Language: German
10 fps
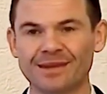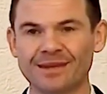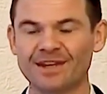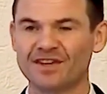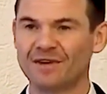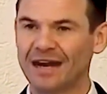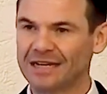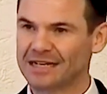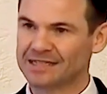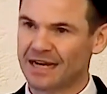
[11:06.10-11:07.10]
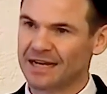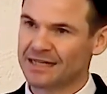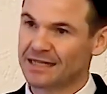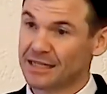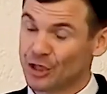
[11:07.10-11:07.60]
Die zweite
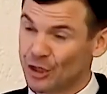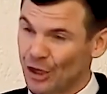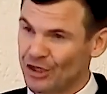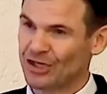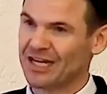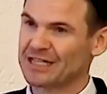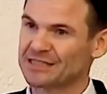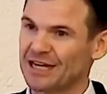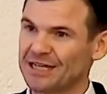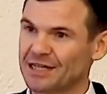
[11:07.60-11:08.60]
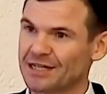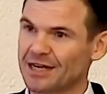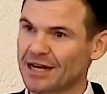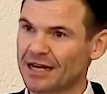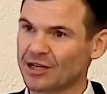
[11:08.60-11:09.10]
Seite, die göttliche Seite der
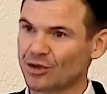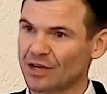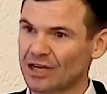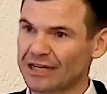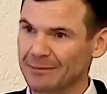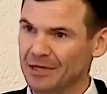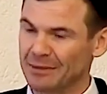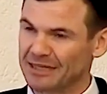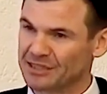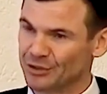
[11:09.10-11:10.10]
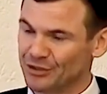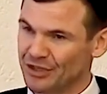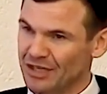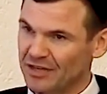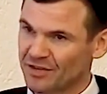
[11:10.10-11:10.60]
Errettung, nachdem ich meine
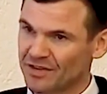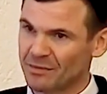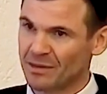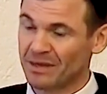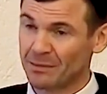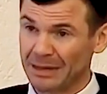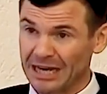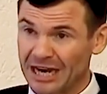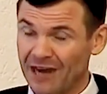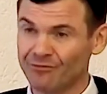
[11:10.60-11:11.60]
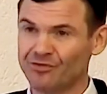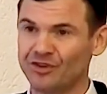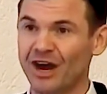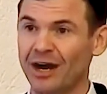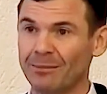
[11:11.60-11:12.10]
Sünden Jesus im Gebet
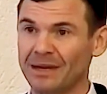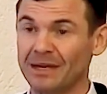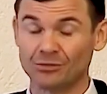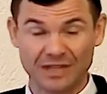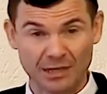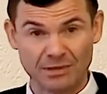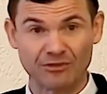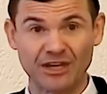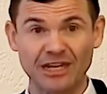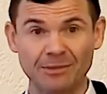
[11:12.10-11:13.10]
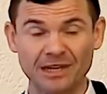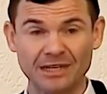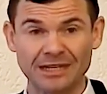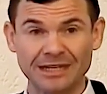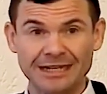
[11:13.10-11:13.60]
bekannt habe und er mir vergeben hat,
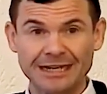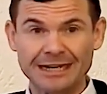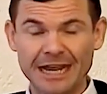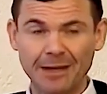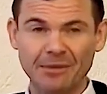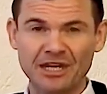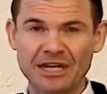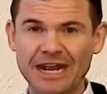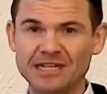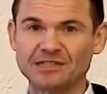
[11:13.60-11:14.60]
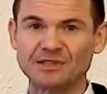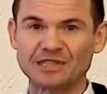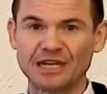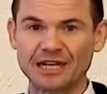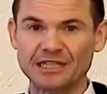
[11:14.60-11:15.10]
nehme ich
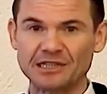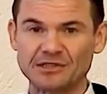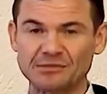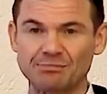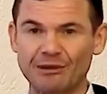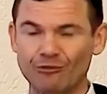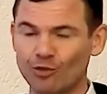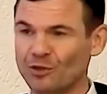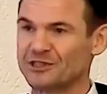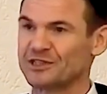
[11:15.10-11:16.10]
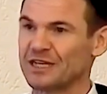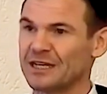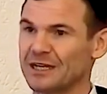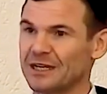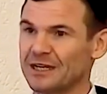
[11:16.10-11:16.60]
Jesus Christus bewusst
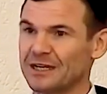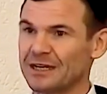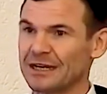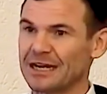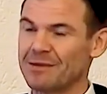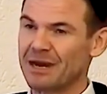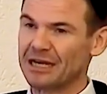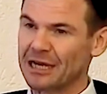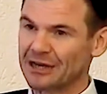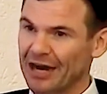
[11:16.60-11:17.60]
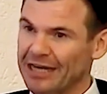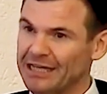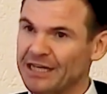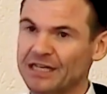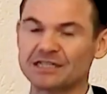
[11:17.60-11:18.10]
in mein
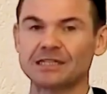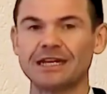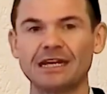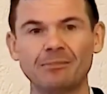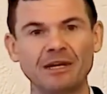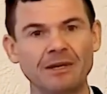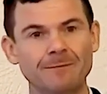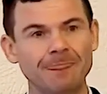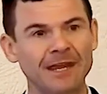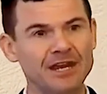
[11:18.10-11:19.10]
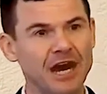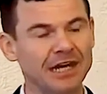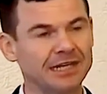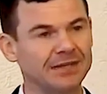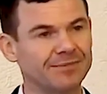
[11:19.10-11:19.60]
gereinigtes Leben hinein.